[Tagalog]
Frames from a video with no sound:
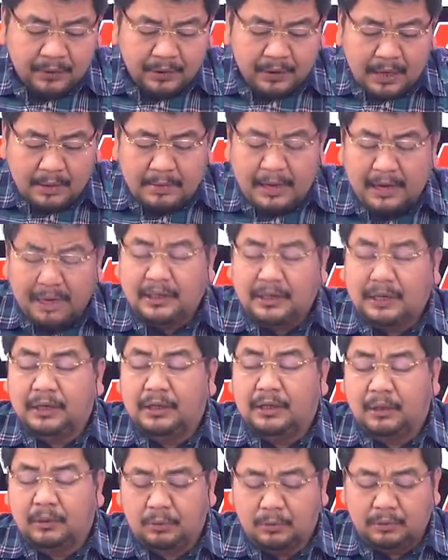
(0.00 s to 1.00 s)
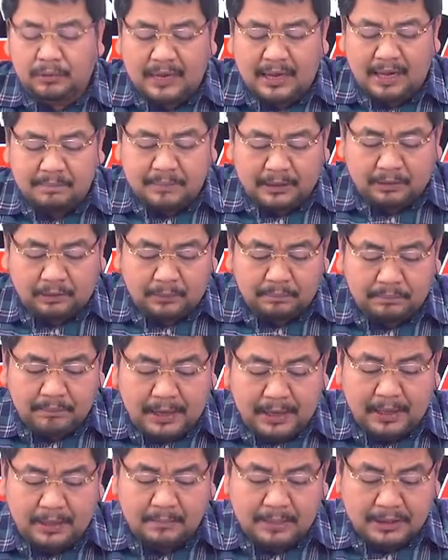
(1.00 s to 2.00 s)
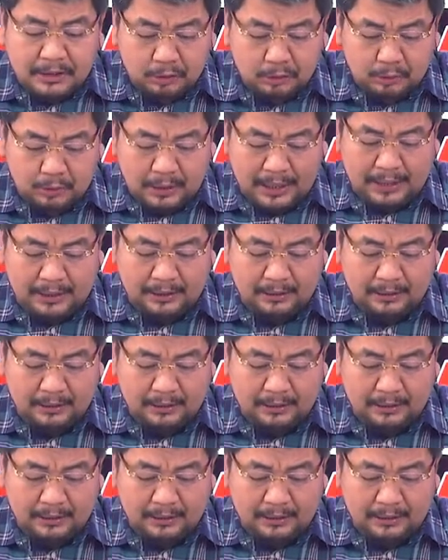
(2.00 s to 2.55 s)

aba hindi daw ho dapat nung panghimasukan